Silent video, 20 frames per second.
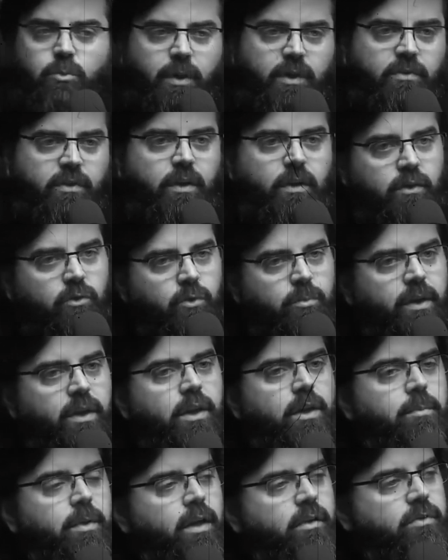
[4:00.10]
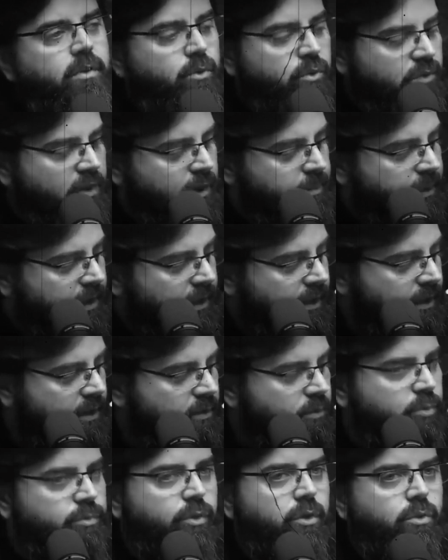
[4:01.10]
जुमे से जुमे की नमाज से कुछ देर पहले
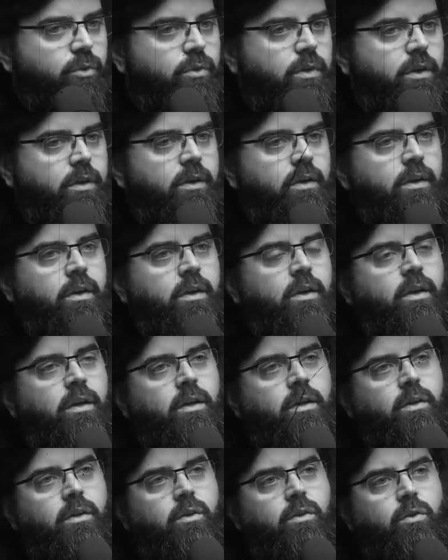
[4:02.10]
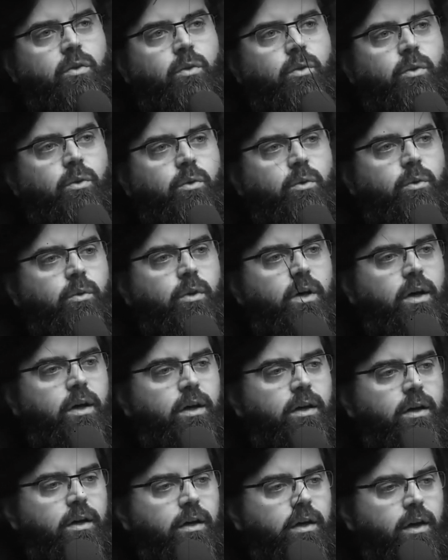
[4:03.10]
ना वो फौत होगी तो
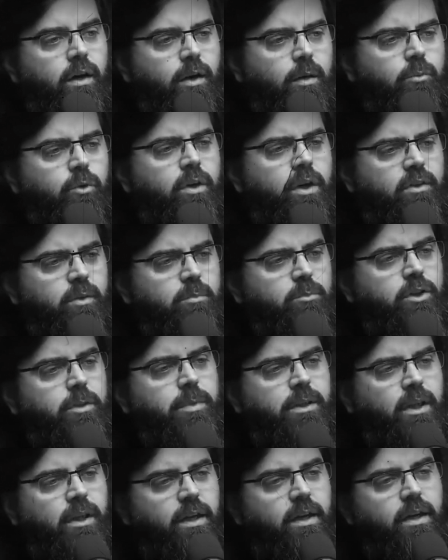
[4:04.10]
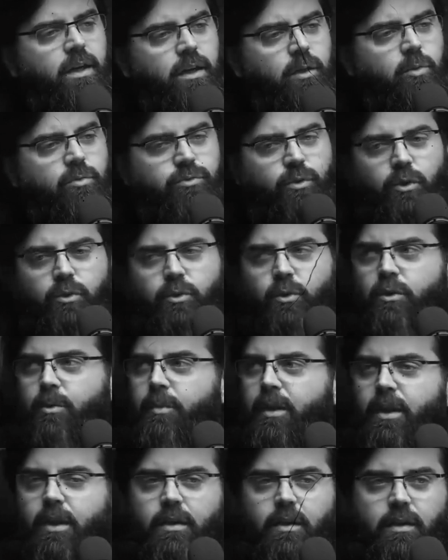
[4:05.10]
अल्हम्दुलिल्लाह जब मुझे पता लगा ना कि वो फौत हुई तो
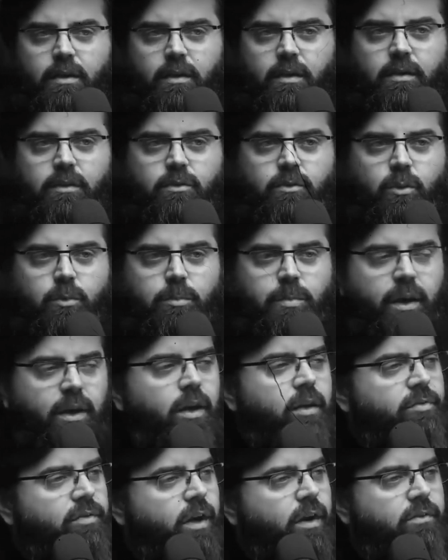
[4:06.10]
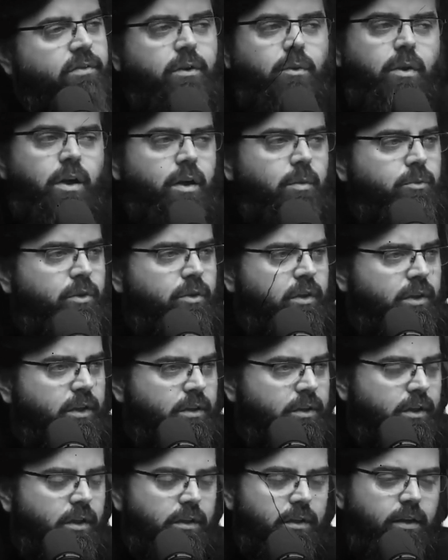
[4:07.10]
मेरे जो पहले अल्फाज थे ना
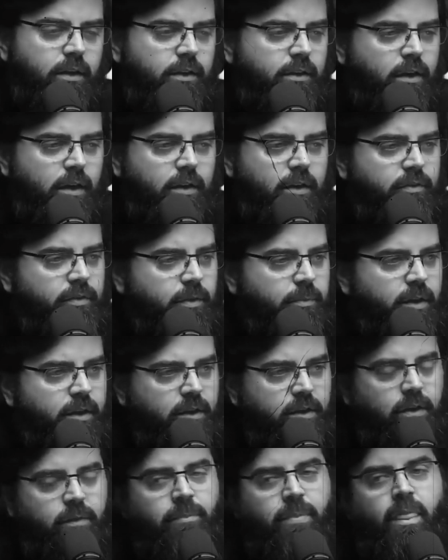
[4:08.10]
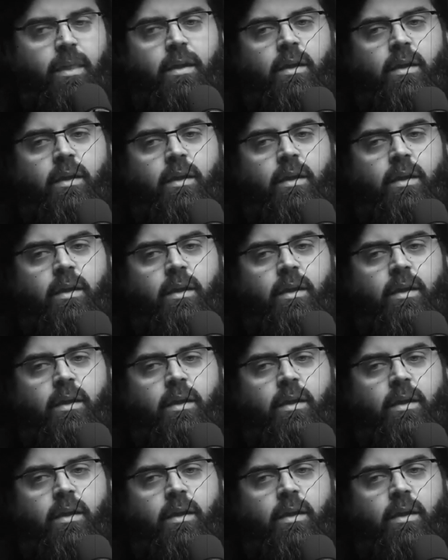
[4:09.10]
अल्हम्दुलिल्लाह था अल्लाह ताला की तारीफ ही मैंने की